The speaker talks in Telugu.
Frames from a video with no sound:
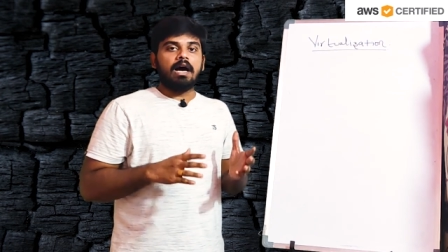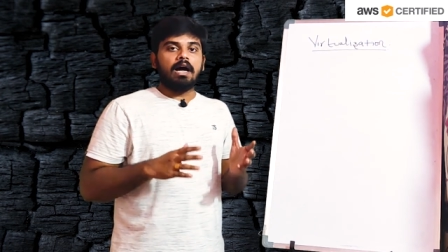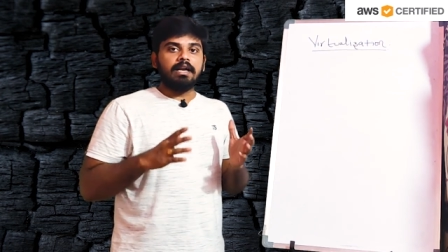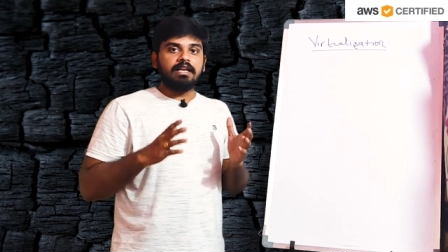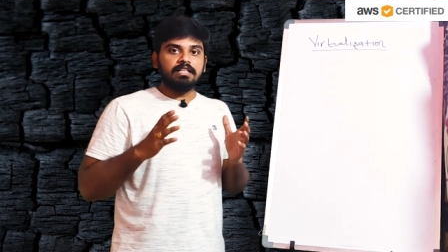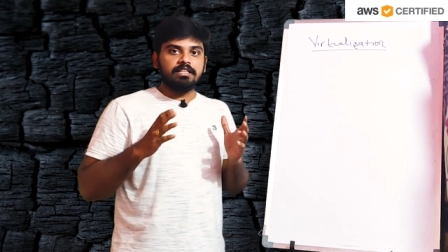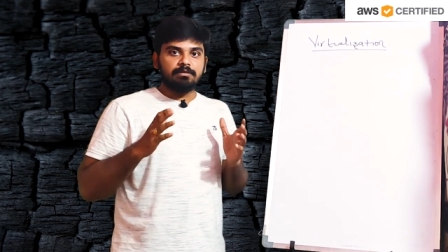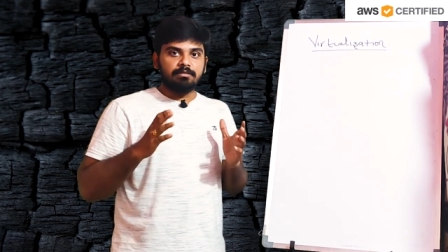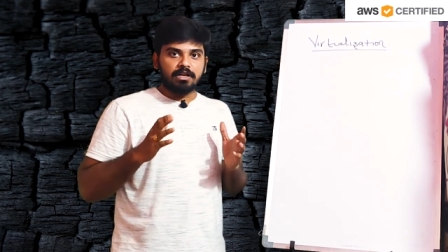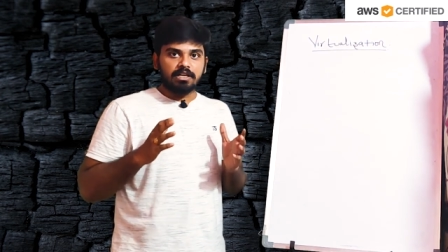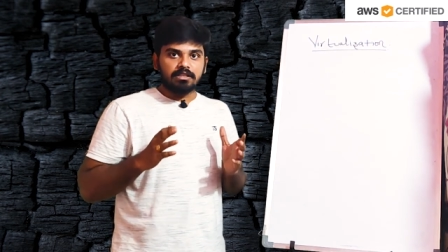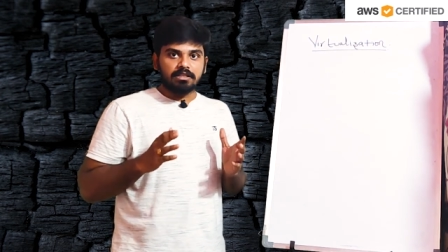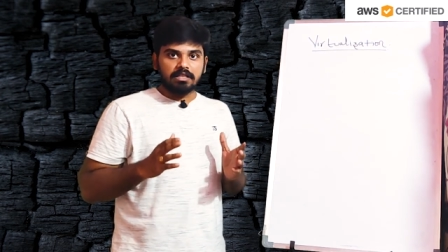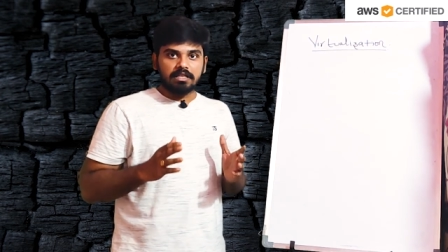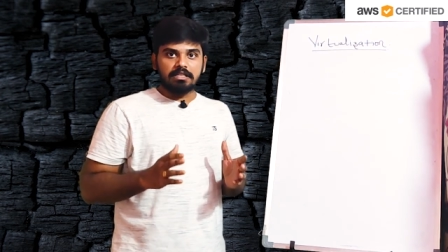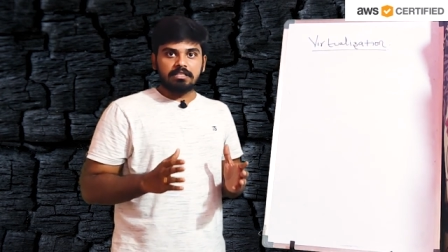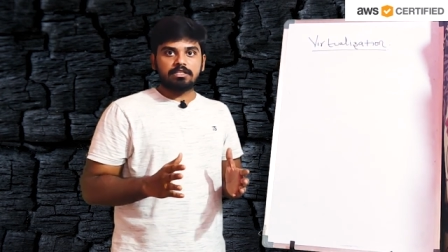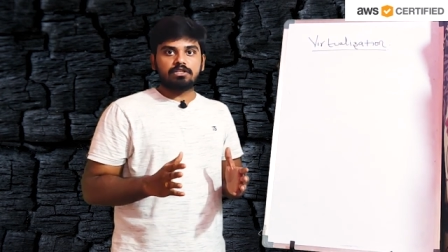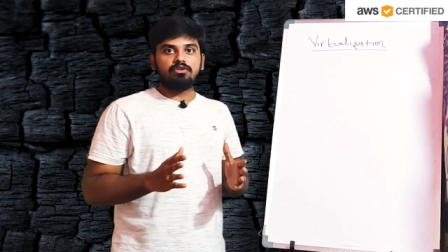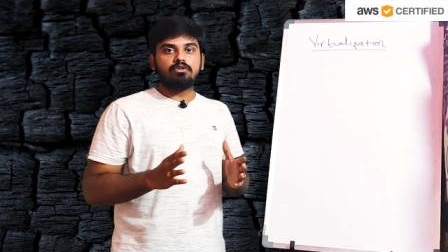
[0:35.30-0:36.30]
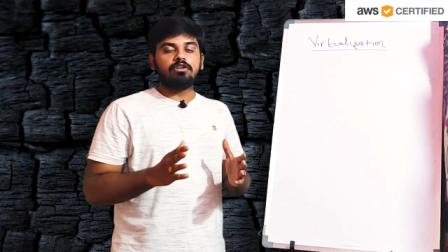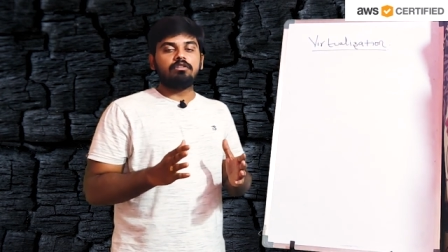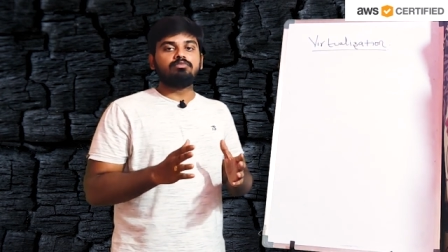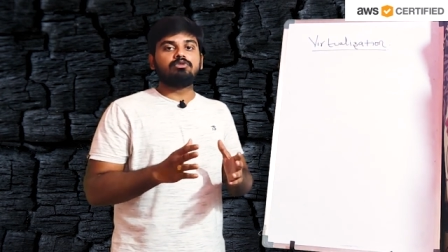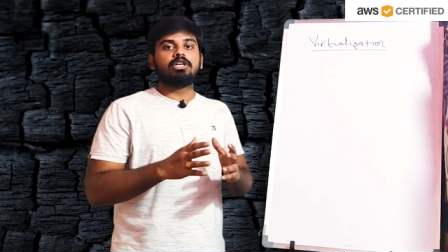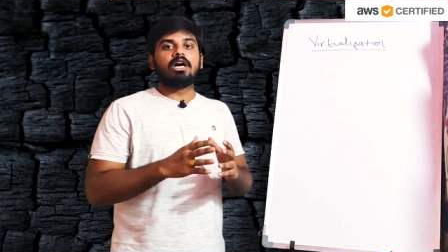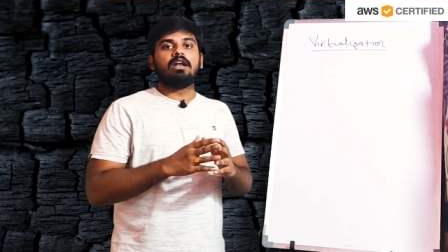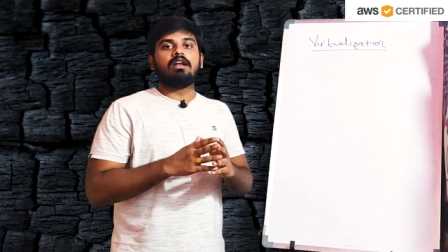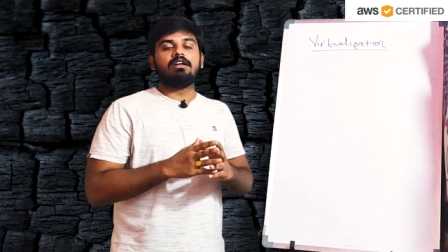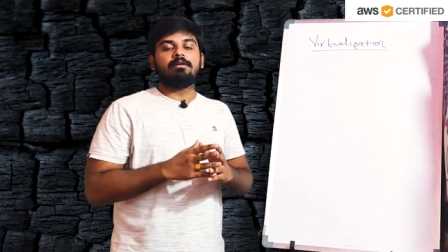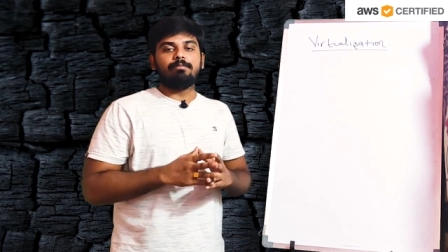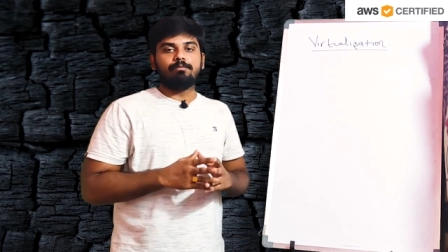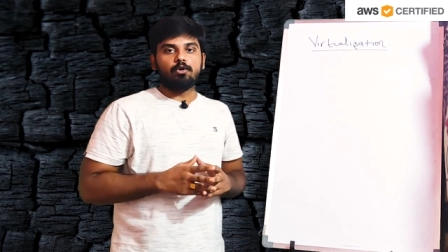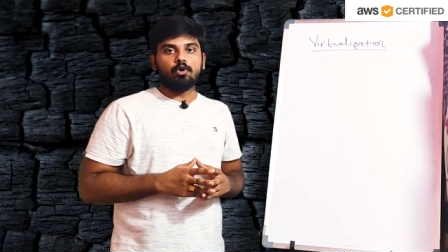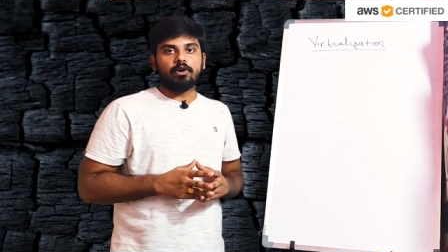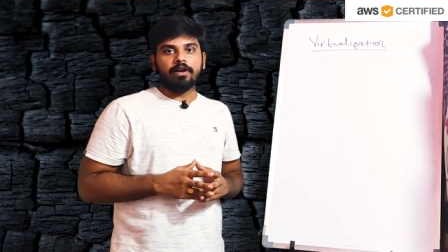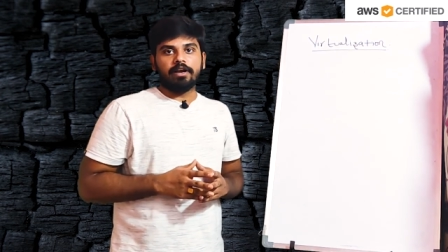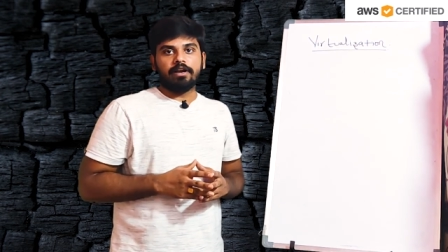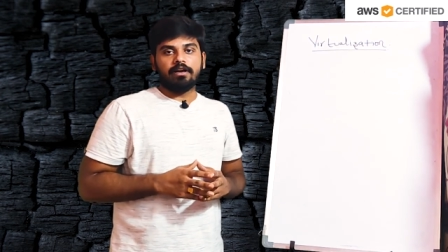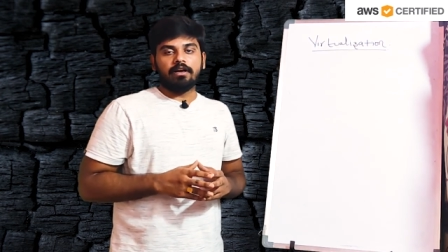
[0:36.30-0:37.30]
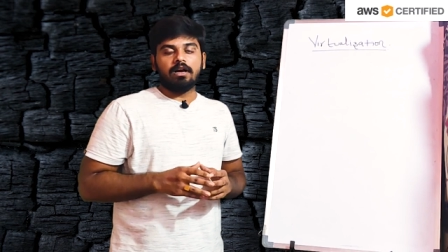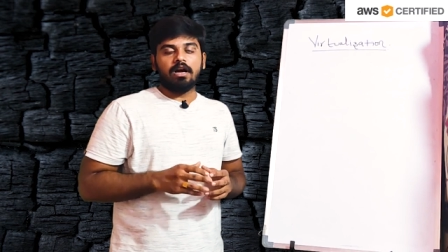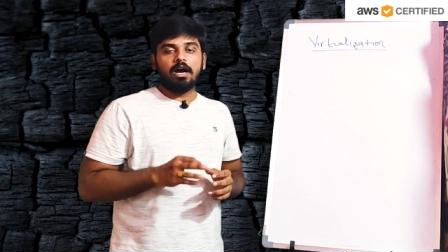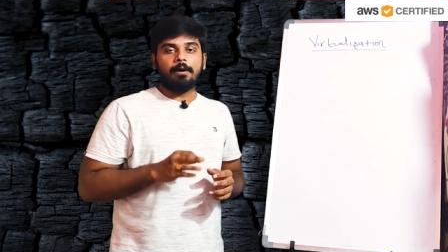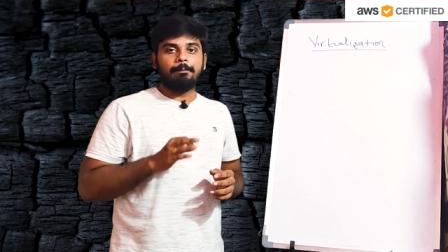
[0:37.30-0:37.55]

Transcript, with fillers: అనేది మనం తెలుసుకోవడం చాలా ఇంపార్టెంట్